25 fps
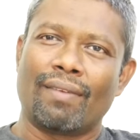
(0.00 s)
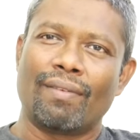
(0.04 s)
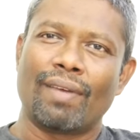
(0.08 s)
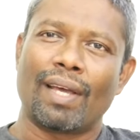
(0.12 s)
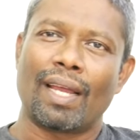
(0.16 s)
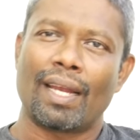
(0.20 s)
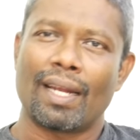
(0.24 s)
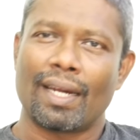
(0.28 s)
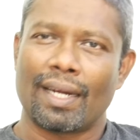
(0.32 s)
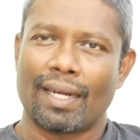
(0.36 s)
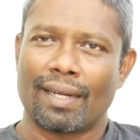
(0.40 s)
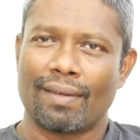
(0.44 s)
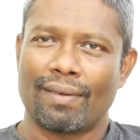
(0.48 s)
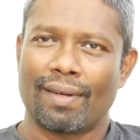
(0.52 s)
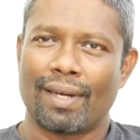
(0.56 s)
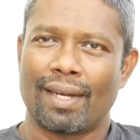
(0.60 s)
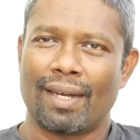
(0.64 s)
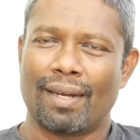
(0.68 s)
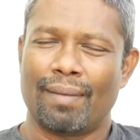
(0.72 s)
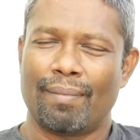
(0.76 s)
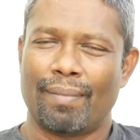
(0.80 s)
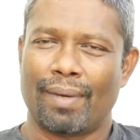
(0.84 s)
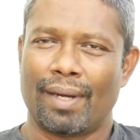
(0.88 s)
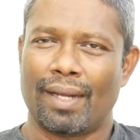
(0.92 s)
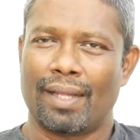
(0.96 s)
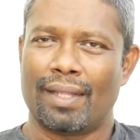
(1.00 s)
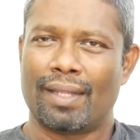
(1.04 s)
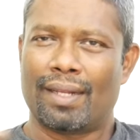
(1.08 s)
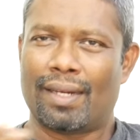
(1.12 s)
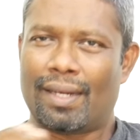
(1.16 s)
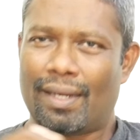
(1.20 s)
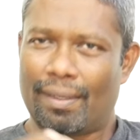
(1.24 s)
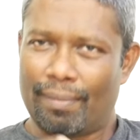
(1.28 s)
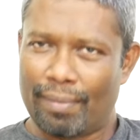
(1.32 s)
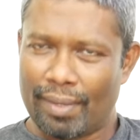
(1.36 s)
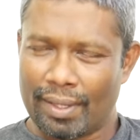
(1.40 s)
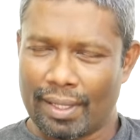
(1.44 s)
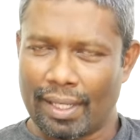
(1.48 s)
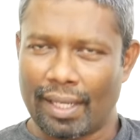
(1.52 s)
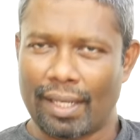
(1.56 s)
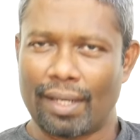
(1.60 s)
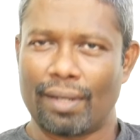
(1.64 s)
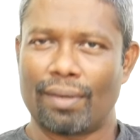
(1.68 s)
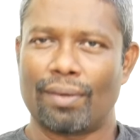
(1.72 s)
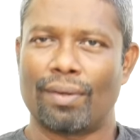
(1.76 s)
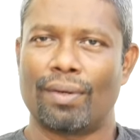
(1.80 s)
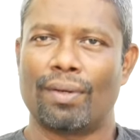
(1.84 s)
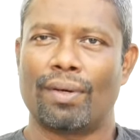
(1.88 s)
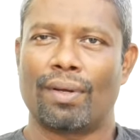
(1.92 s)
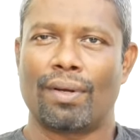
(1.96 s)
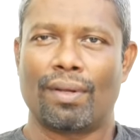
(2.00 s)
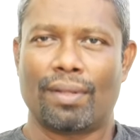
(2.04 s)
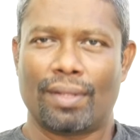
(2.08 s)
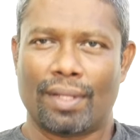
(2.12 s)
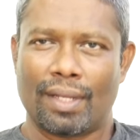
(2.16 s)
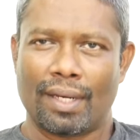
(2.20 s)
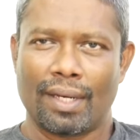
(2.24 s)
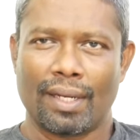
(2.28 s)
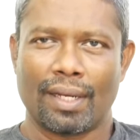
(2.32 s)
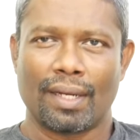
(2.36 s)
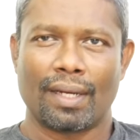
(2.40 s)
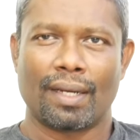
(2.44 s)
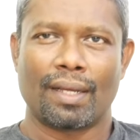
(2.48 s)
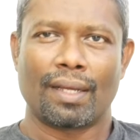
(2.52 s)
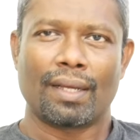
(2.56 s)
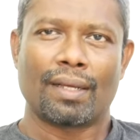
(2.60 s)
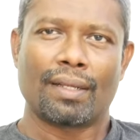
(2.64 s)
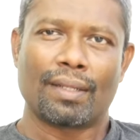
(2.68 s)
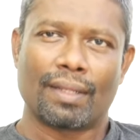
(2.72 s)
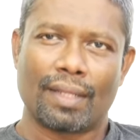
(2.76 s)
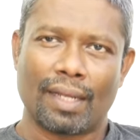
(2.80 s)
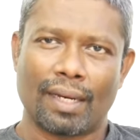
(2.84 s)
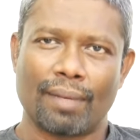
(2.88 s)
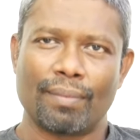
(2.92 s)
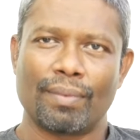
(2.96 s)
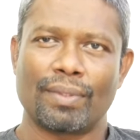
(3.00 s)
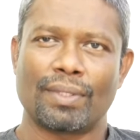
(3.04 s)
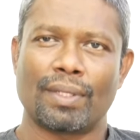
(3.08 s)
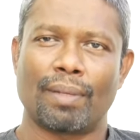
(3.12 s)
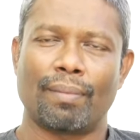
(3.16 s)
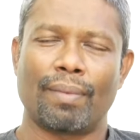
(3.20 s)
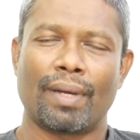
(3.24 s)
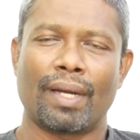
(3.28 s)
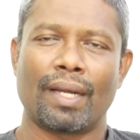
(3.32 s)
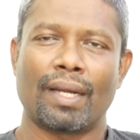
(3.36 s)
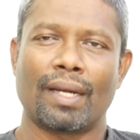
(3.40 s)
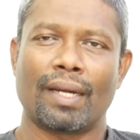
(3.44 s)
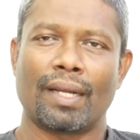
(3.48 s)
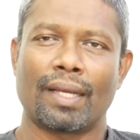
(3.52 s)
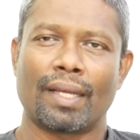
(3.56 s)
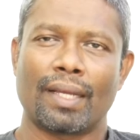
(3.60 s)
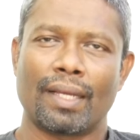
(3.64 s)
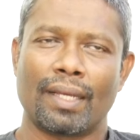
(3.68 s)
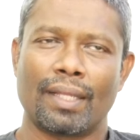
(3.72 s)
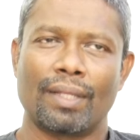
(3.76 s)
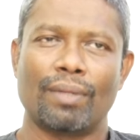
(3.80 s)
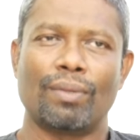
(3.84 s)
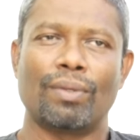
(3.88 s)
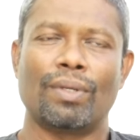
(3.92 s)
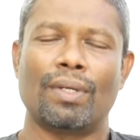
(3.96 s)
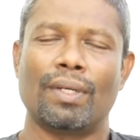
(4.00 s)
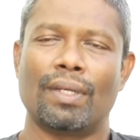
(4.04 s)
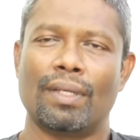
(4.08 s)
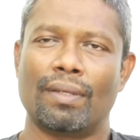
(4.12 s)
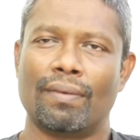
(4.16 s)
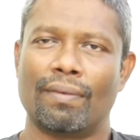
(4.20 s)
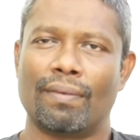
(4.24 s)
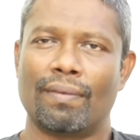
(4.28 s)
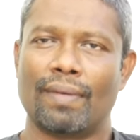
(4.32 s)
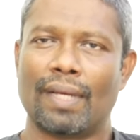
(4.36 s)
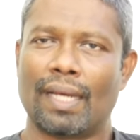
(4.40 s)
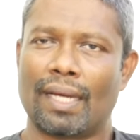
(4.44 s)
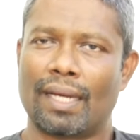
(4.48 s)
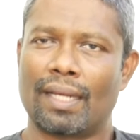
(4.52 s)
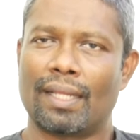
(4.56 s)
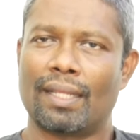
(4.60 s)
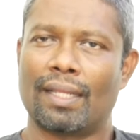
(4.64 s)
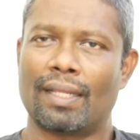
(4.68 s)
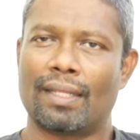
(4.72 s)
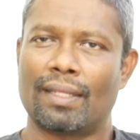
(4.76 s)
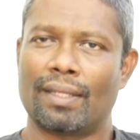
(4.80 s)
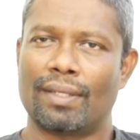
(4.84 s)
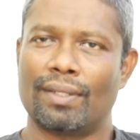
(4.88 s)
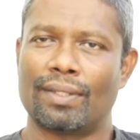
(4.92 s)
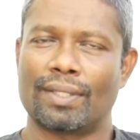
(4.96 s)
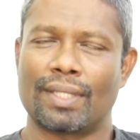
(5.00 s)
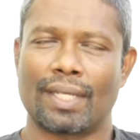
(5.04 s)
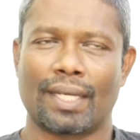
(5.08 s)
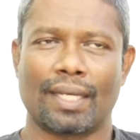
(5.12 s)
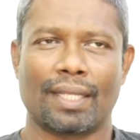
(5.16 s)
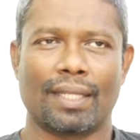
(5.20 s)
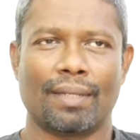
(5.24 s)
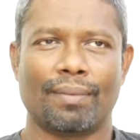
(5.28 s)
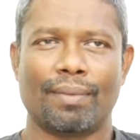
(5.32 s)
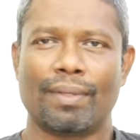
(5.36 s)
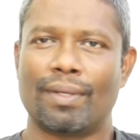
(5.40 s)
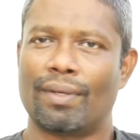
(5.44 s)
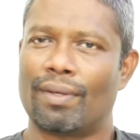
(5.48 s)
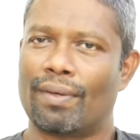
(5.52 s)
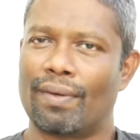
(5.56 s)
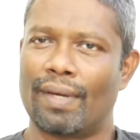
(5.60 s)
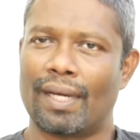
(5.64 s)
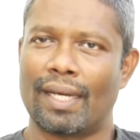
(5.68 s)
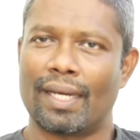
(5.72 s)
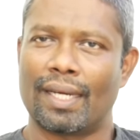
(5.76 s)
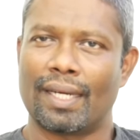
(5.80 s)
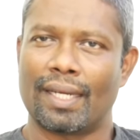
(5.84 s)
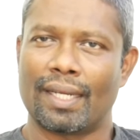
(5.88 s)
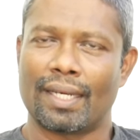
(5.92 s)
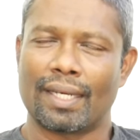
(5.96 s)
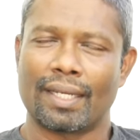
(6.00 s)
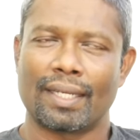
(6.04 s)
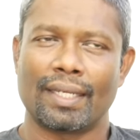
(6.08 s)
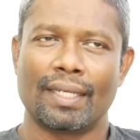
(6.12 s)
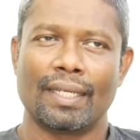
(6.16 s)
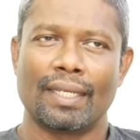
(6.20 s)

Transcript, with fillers: வேலை கட்ட வேலைலாம் பண்ணாத நம்ம தண்ணி கொண்டு வரோம் தண்ணி கிடைக்கும் தினமும் சம்பாரியம் கிடைக்கும் இதை விட்டுட்டு வேறு ஏதாவது யோசிக்காது அப்படின்னு அவர் வேண்டான்ட்டார்